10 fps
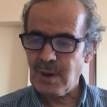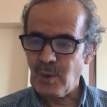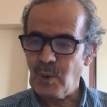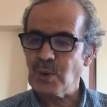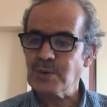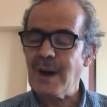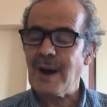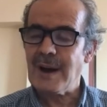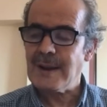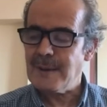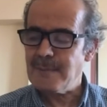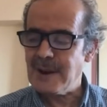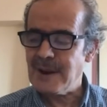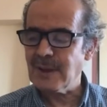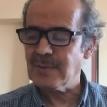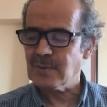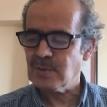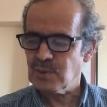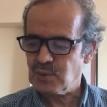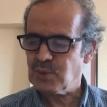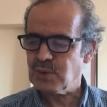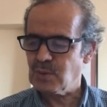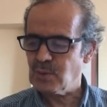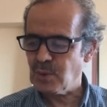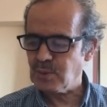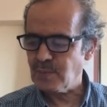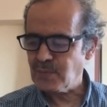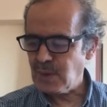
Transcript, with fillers: Orada alemlerden söz ediliyor.